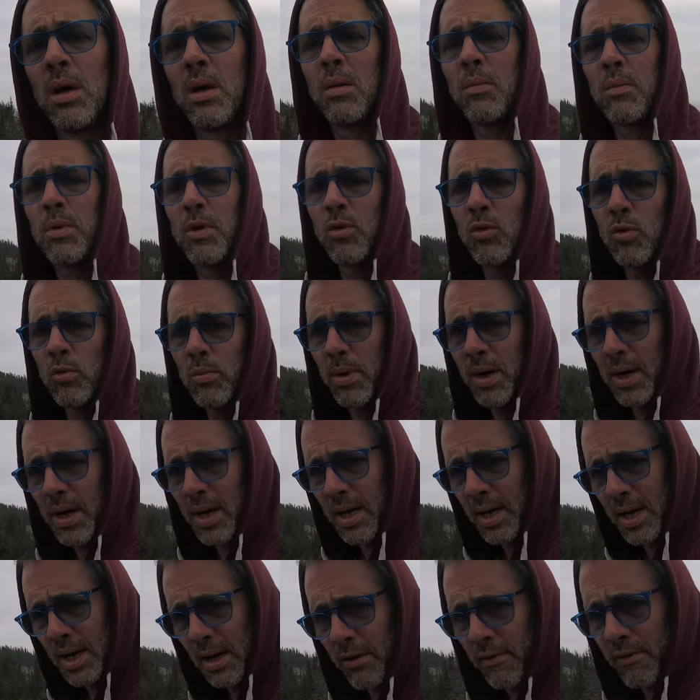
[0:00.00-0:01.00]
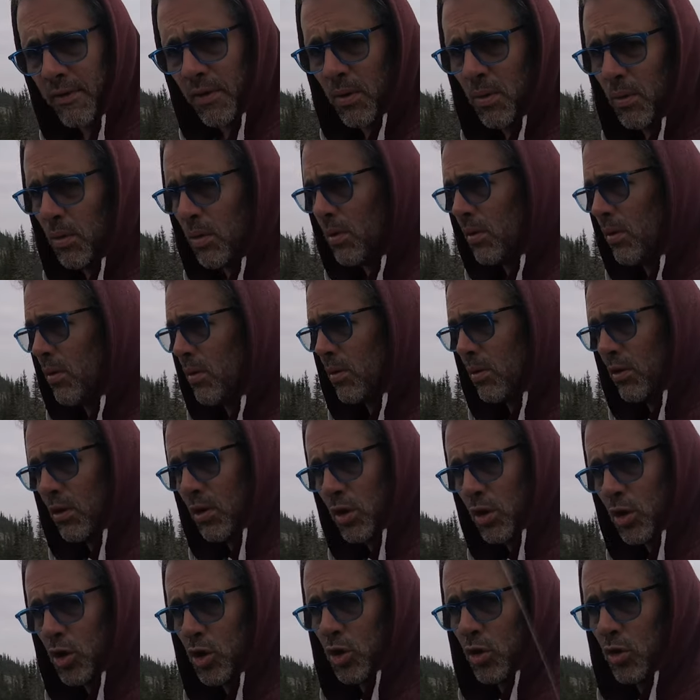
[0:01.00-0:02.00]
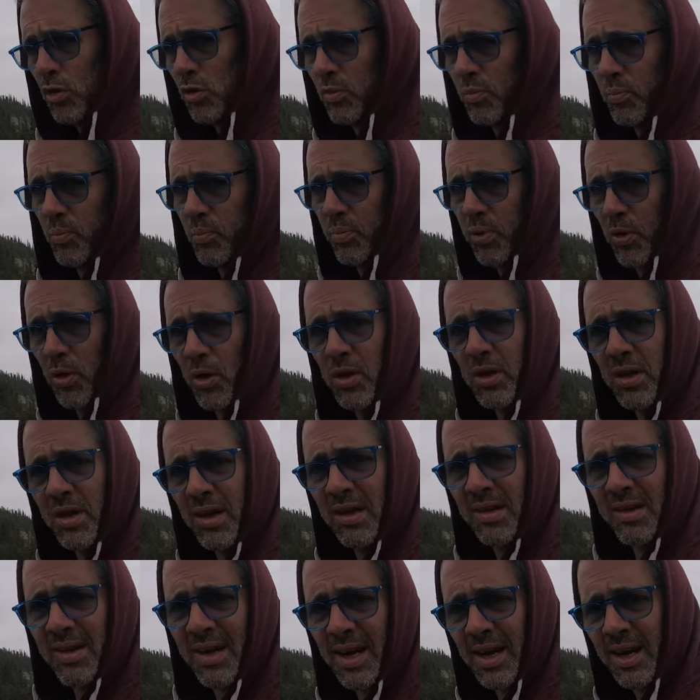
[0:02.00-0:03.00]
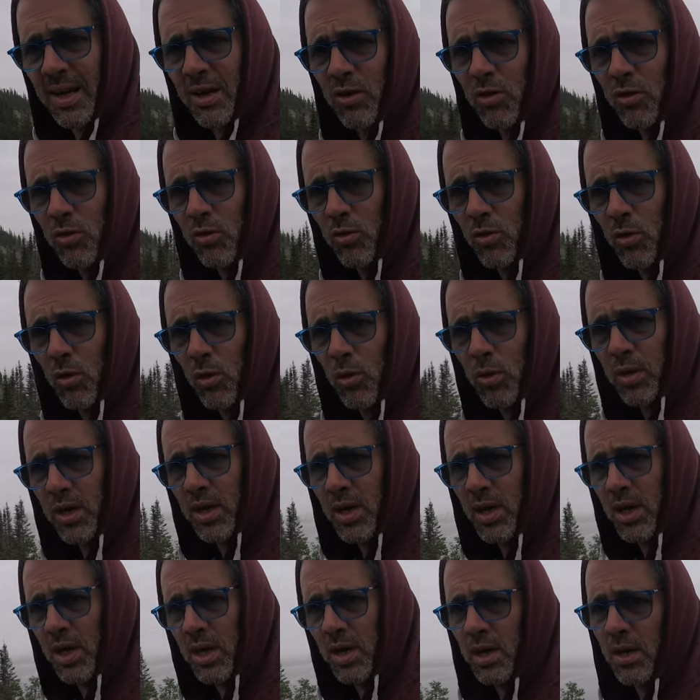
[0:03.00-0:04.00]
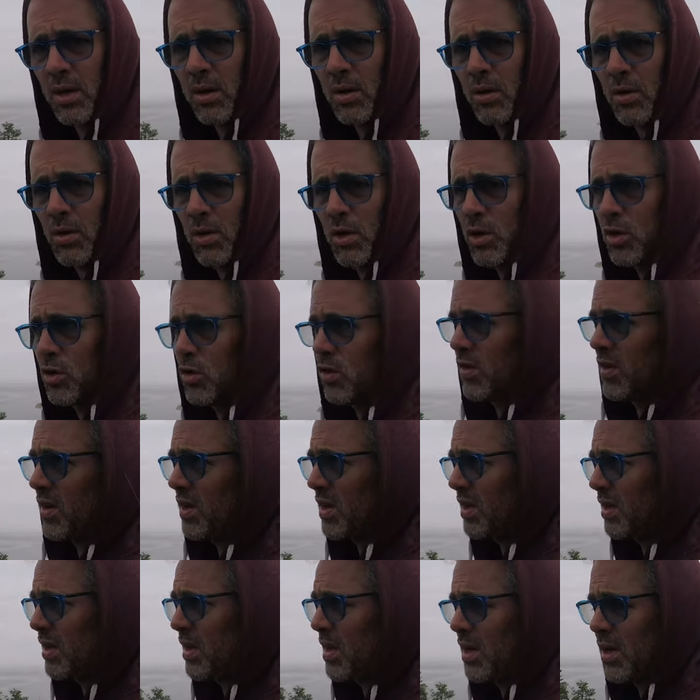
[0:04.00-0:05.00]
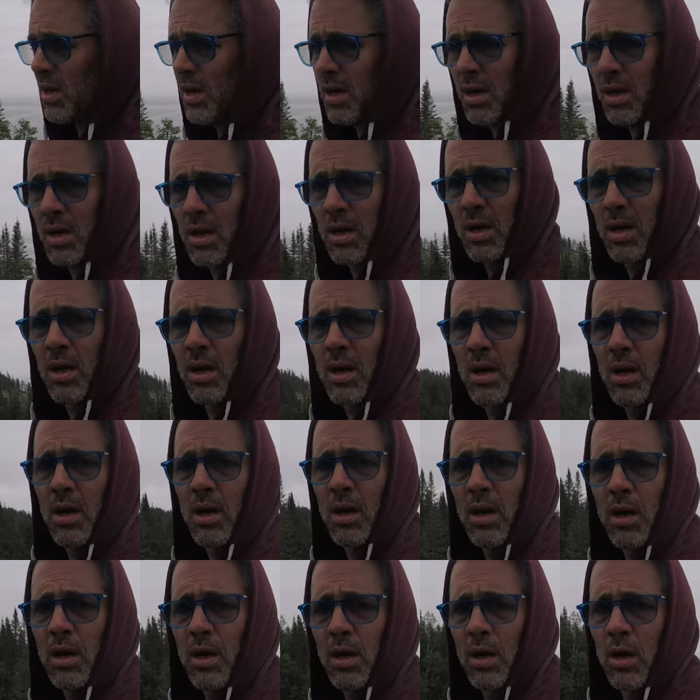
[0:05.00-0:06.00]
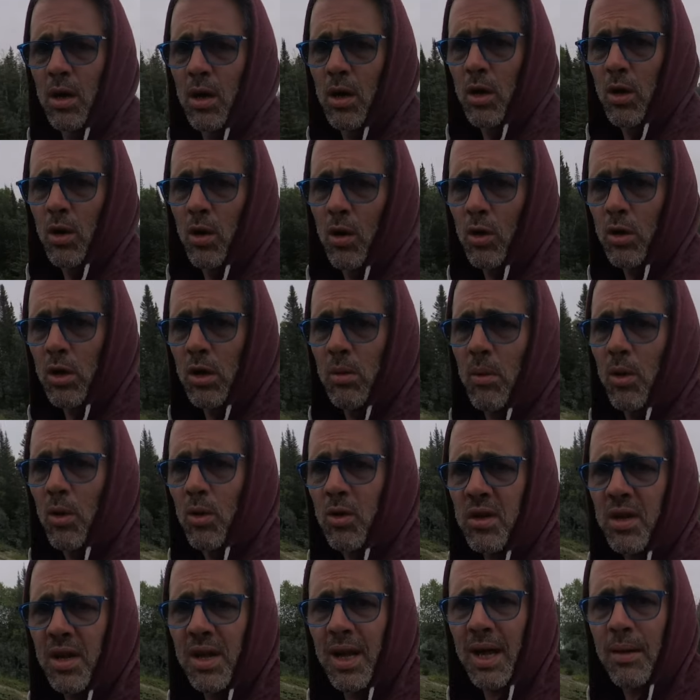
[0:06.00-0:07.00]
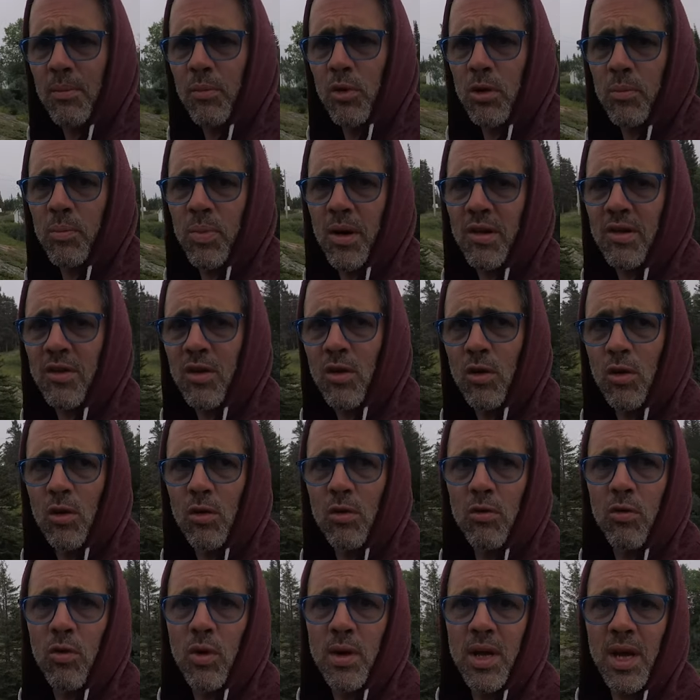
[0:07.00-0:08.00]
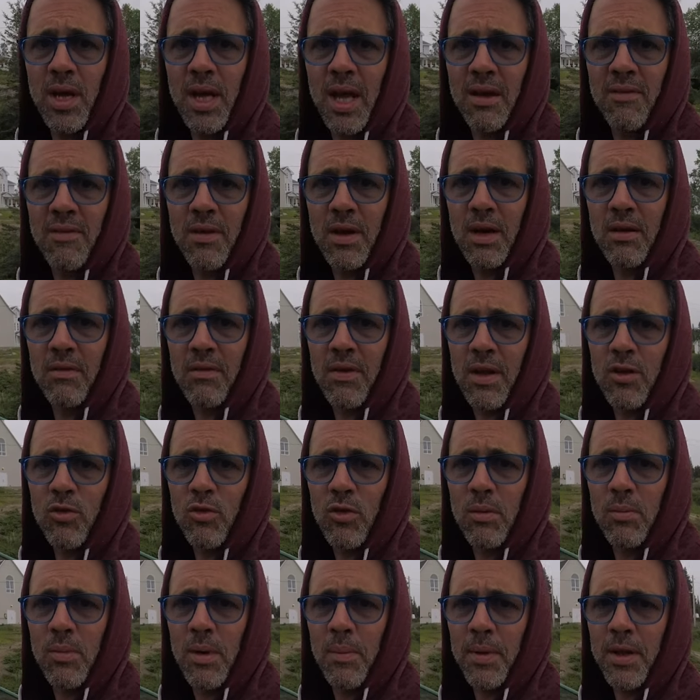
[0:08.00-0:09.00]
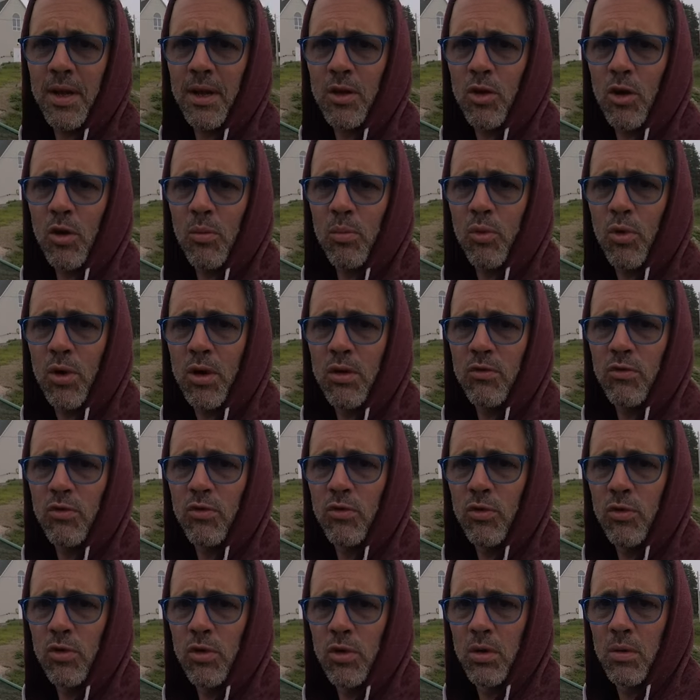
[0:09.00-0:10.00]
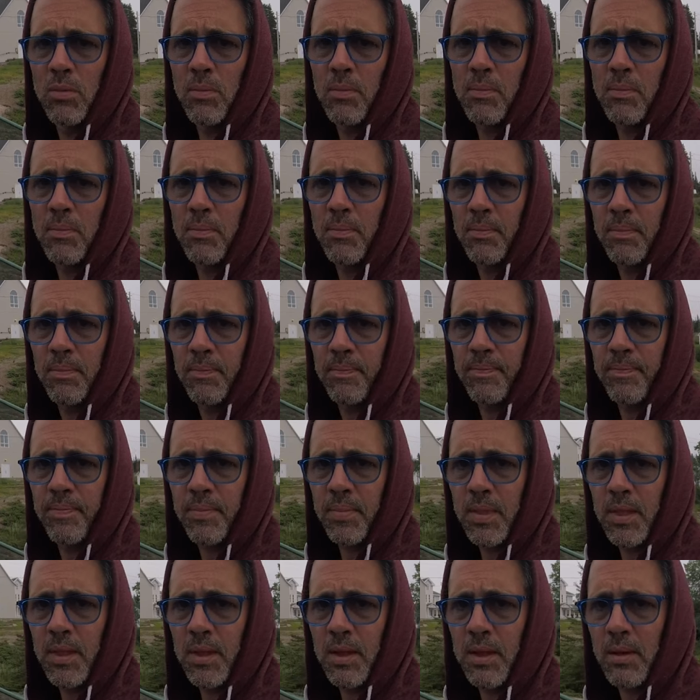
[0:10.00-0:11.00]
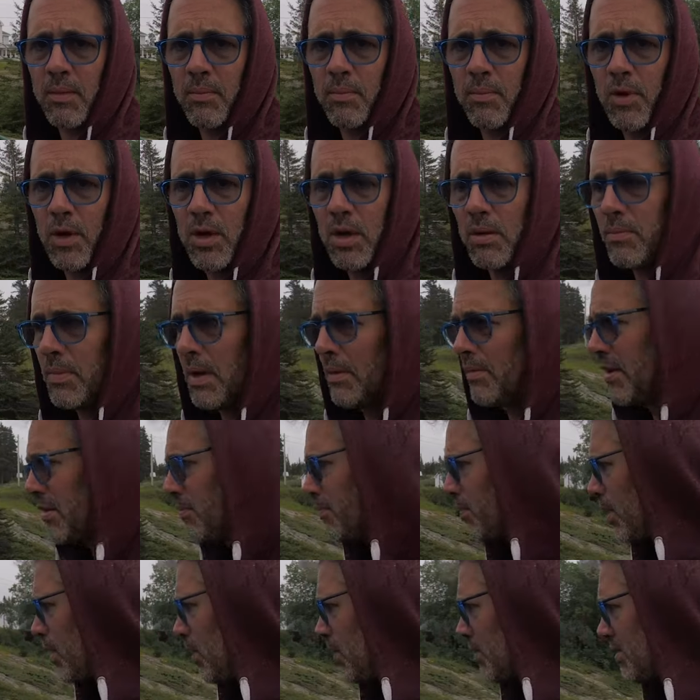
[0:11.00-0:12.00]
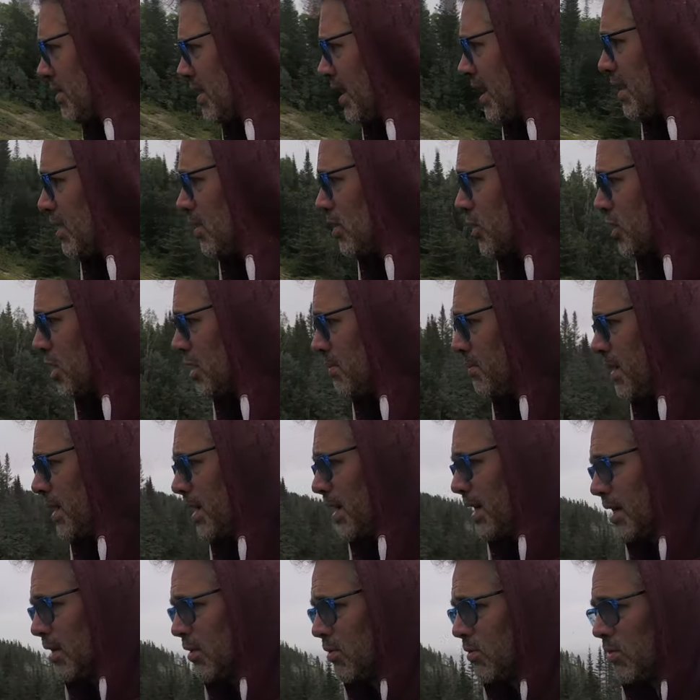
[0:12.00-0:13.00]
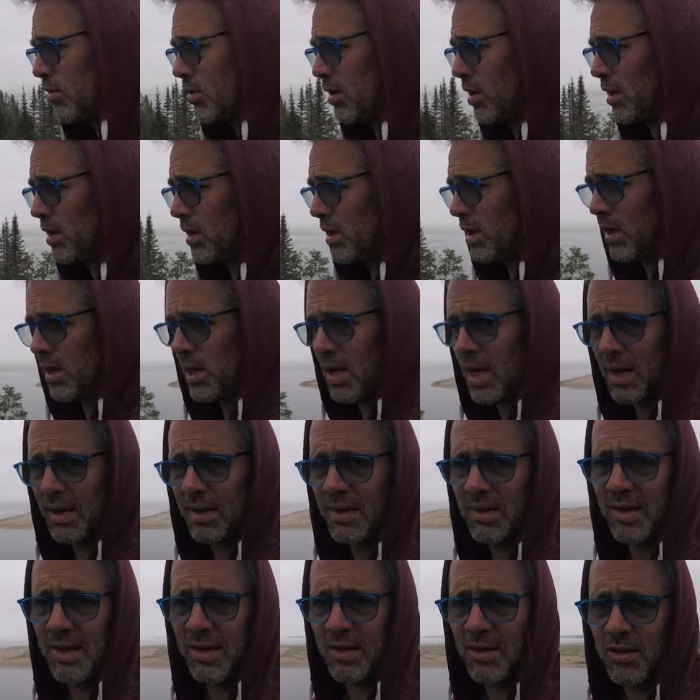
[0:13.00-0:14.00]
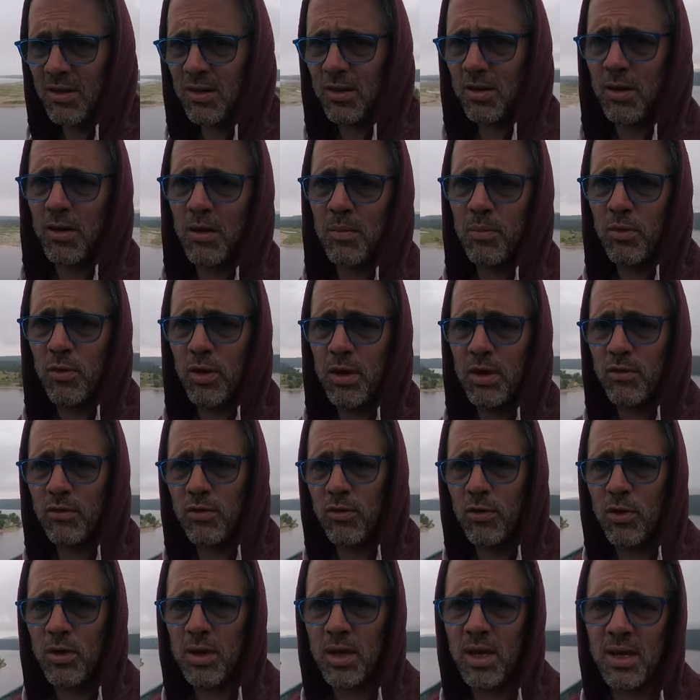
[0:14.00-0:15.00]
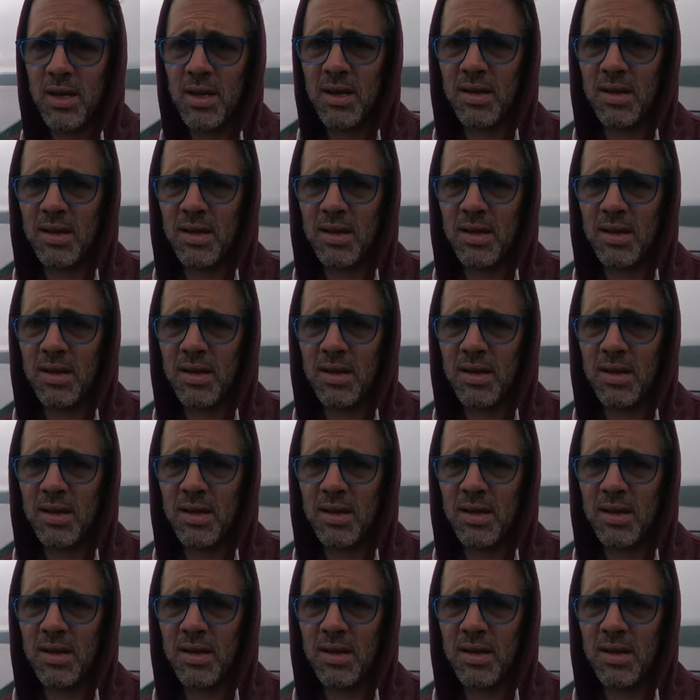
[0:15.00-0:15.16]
Puis nous, ben, dans le fond, on n'a juste pas descendu au quai. On a juste été. Euh, on a monté la butte parce qu'on voyait qu'il y avait éventuellement peut-être un point de vue. là, il y a une belle petite passerelle, justement, qui nous donne accès à ce point de vue-là qui est